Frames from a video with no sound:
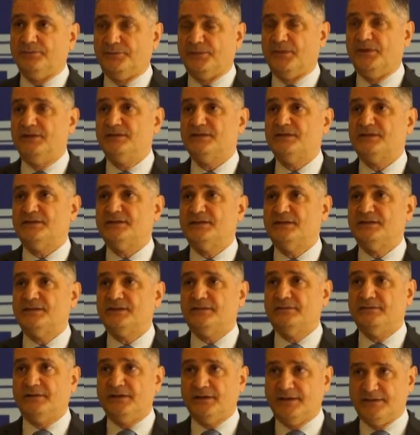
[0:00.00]
министр
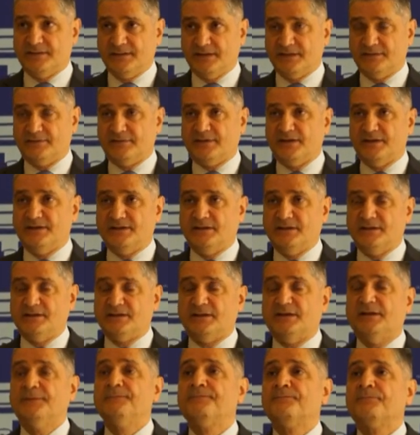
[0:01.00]
сельского хозяйства
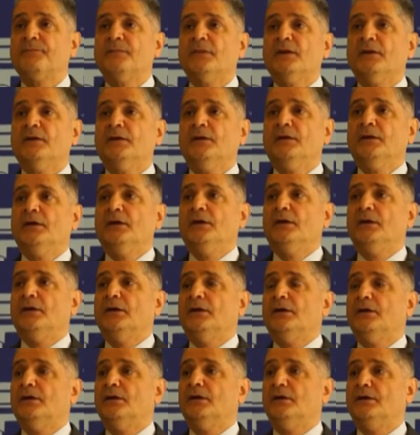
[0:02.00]
Российской
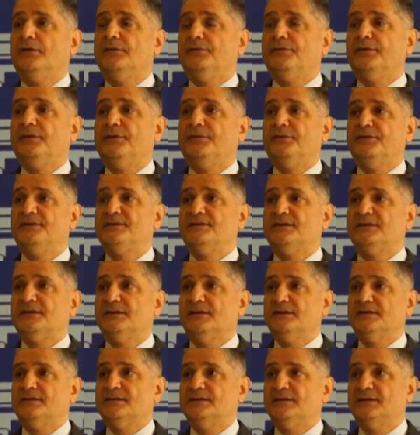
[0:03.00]
э,
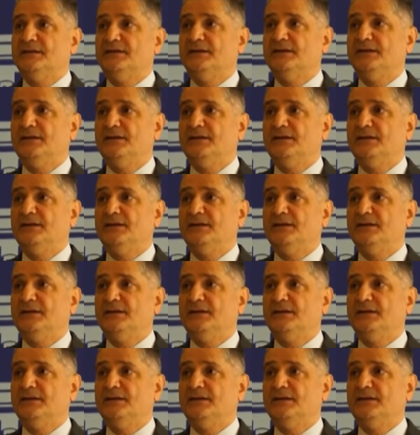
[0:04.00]
Федерации.